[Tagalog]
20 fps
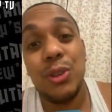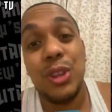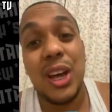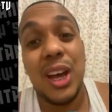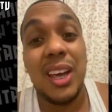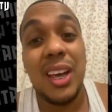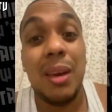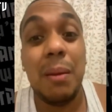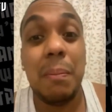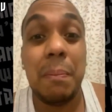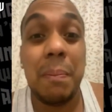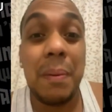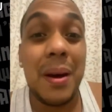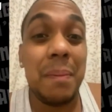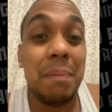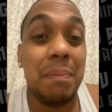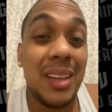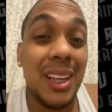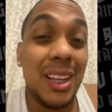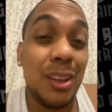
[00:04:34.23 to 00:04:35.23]
ng
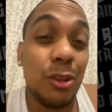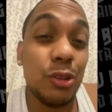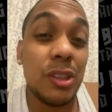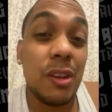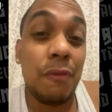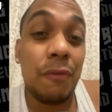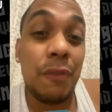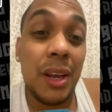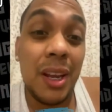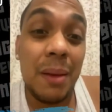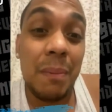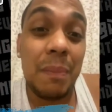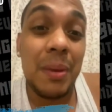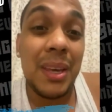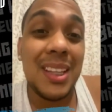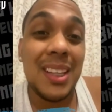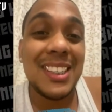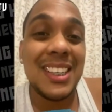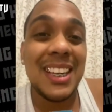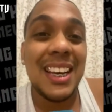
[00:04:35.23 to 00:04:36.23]
hip-hop dito sa
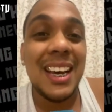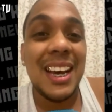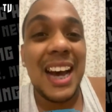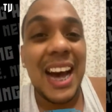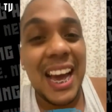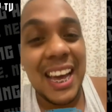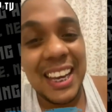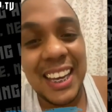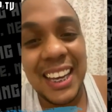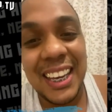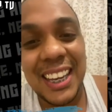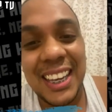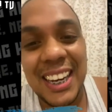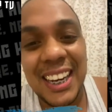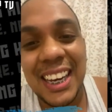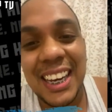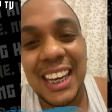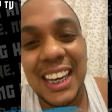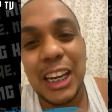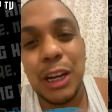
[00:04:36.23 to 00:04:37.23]
Philippines ay
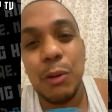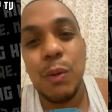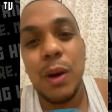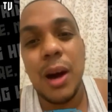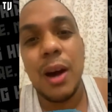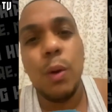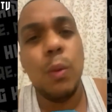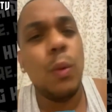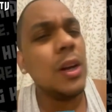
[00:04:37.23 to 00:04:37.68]
ganyan ang ginawa.